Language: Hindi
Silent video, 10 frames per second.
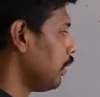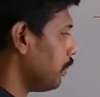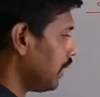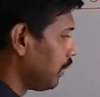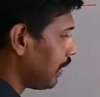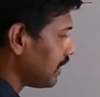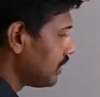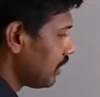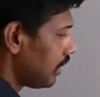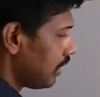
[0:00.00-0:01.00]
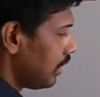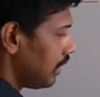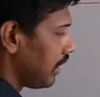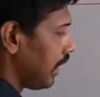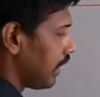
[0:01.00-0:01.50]
मेरे पास
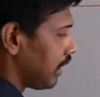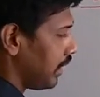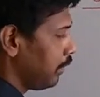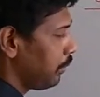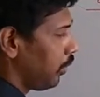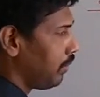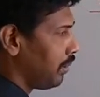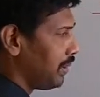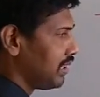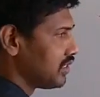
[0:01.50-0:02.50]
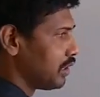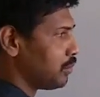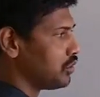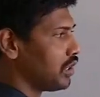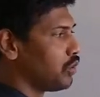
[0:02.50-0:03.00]
ठीक है एक नई प्रॉब्लम है सर
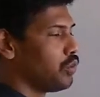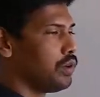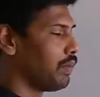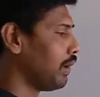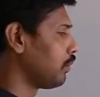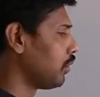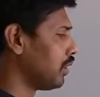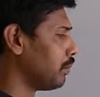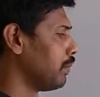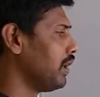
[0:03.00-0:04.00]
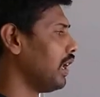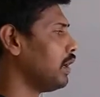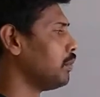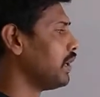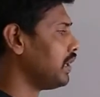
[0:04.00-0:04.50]
मुझे रूट फाइव को नंबर
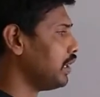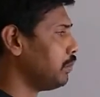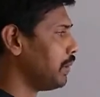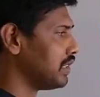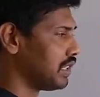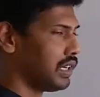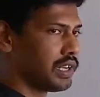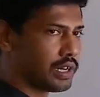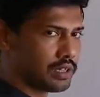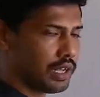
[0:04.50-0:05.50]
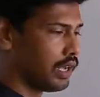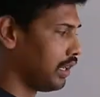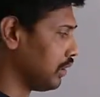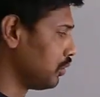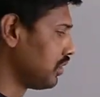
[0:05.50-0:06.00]
लाइन पे रिप्रेजेंट करना
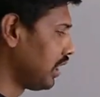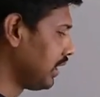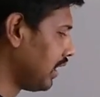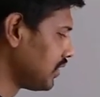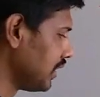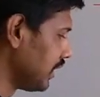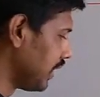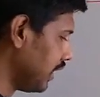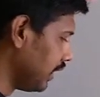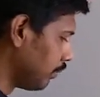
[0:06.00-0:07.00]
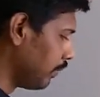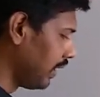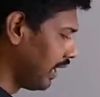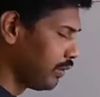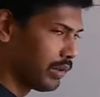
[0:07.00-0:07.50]
है तो ज़रा ध्यान से देखिए नंबर
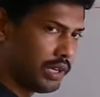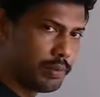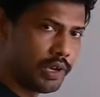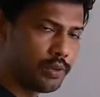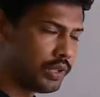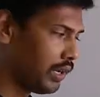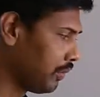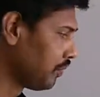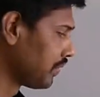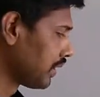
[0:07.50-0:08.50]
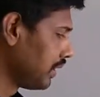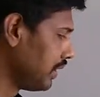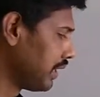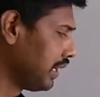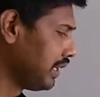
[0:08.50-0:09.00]
लाइन मतलब क्या होता है ठीक है